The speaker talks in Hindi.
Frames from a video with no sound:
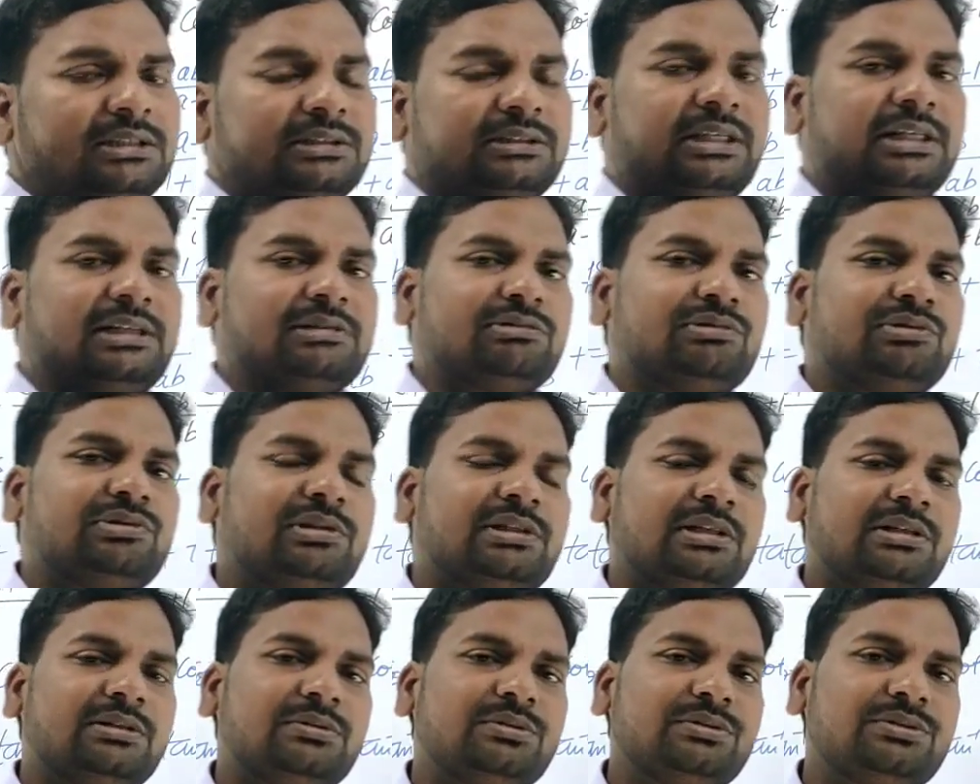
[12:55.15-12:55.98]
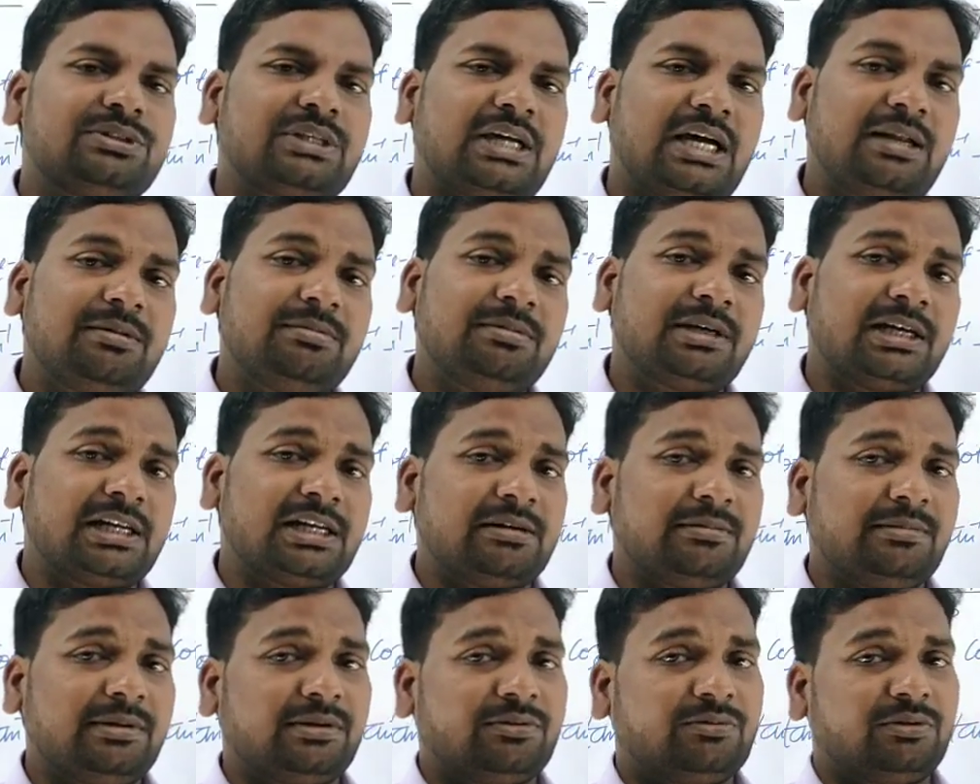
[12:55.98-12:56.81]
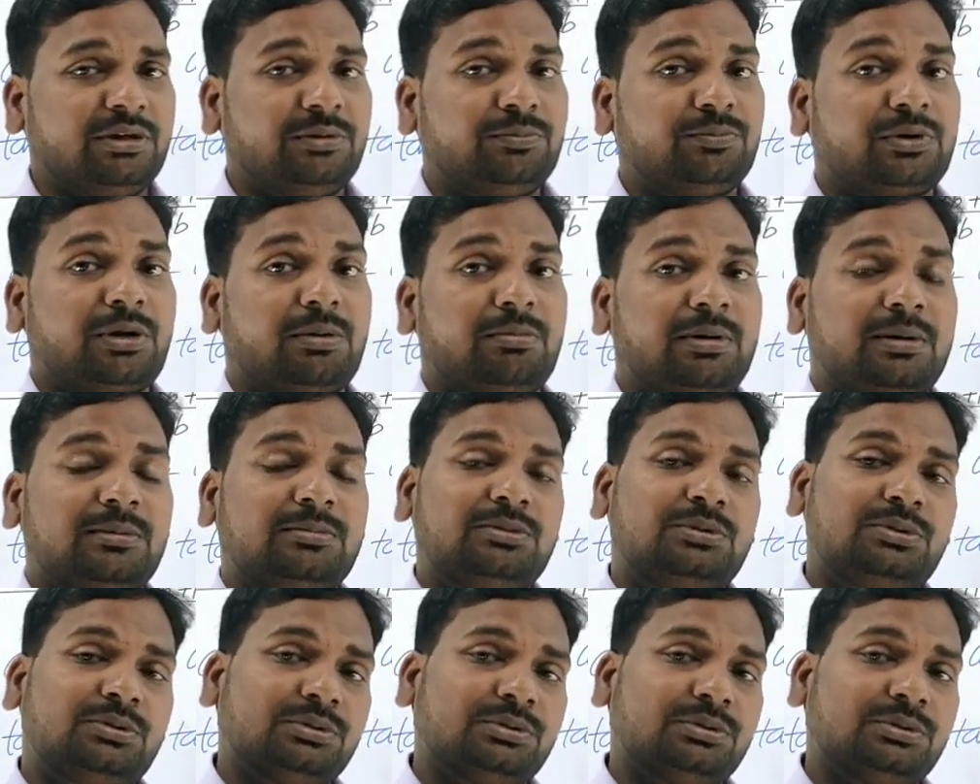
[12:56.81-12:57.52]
देन क्वेश्चन को सॉल्व करने में कोई प्रॉब्लम